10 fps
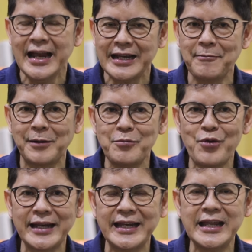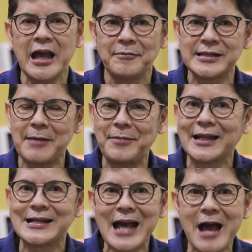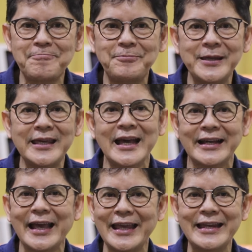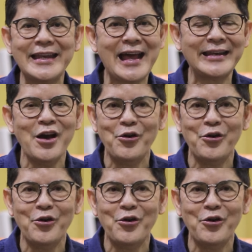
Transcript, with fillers: dan perempuan ini bisa melengkapi keinginan